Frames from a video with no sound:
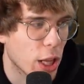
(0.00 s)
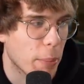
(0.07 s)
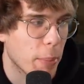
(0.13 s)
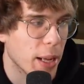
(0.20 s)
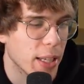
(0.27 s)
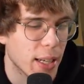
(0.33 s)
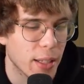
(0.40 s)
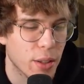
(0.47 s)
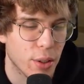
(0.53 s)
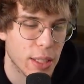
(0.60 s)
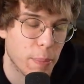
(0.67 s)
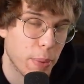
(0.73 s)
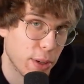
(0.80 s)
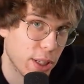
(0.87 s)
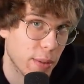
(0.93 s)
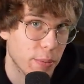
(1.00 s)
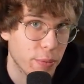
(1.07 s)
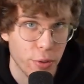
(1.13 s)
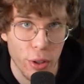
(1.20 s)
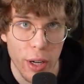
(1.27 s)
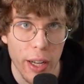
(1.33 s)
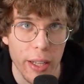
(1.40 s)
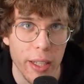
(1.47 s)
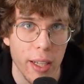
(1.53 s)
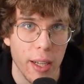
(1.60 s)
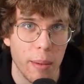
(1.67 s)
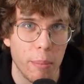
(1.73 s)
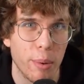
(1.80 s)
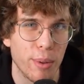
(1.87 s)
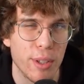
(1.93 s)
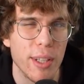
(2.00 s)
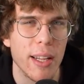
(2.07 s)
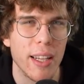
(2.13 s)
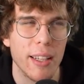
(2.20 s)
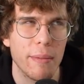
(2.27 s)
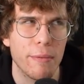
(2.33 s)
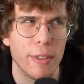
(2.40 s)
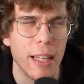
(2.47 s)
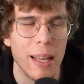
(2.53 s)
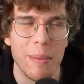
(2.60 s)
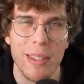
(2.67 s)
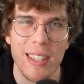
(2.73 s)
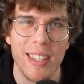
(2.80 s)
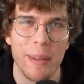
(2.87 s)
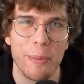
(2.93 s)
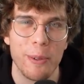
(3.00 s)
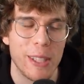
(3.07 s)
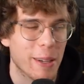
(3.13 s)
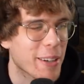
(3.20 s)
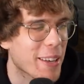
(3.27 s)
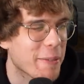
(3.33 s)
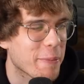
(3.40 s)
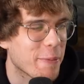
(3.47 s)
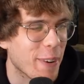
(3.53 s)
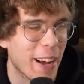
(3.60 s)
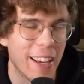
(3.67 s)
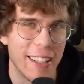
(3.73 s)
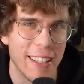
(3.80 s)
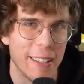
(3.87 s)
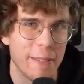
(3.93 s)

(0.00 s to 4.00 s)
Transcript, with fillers: dla Mańka, to zapraszam. Wczoraj był odcinek i wydaje mi się, że był całkiem fajny.